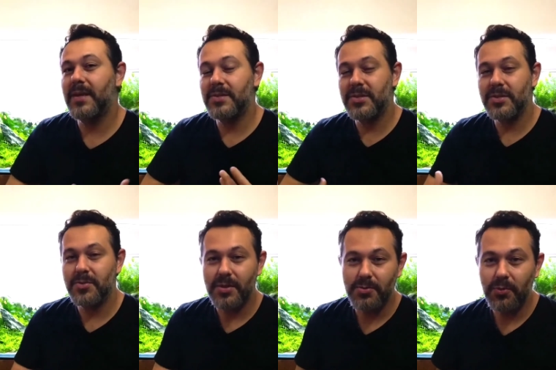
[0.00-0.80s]
que tirem
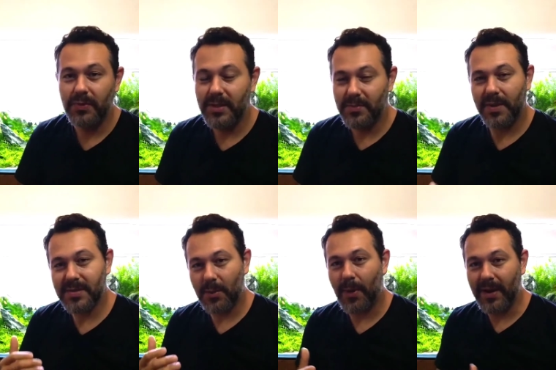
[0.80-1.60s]
suas dúvidas,
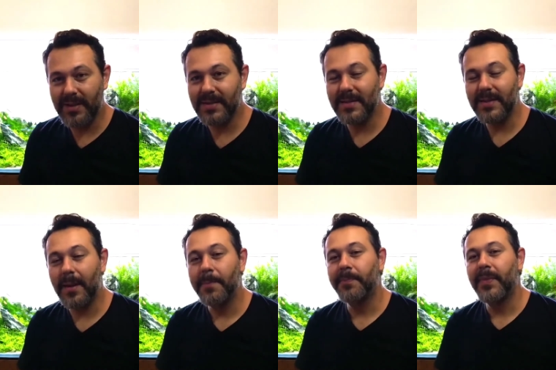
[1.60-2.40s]
mais aquaristas,
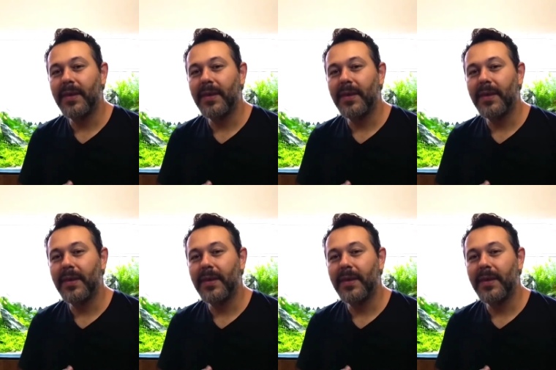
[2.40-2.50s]
tá?